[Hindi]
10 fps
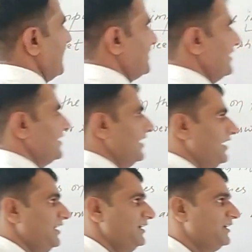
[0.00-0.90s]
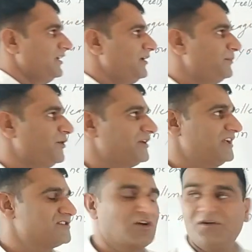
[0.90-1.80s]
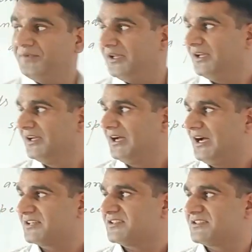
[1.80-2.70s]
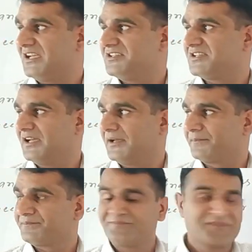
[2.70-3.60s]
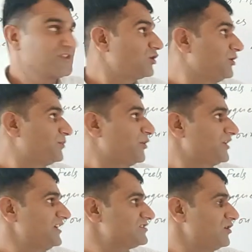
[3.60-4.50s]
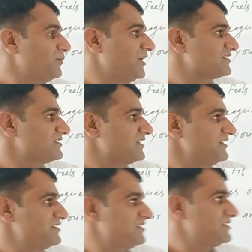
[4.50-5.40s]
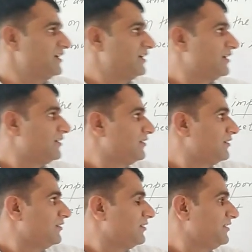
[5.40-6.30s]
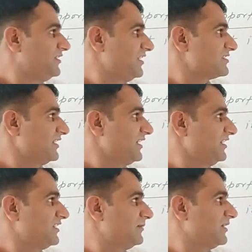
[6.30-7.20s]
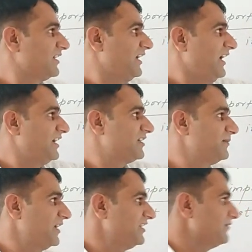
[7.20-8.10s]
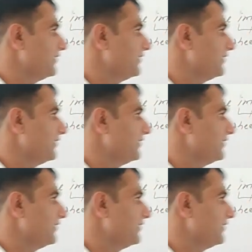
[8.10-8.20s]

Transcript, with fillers: टाइटल क्या है इम्पोर्टेंस ऑफ एक्सरसाइज है तो इम्पोर्टेंस ऑफ एक्सरसाइज ये इसका टाइटल बन गया एंड रिमेनिंग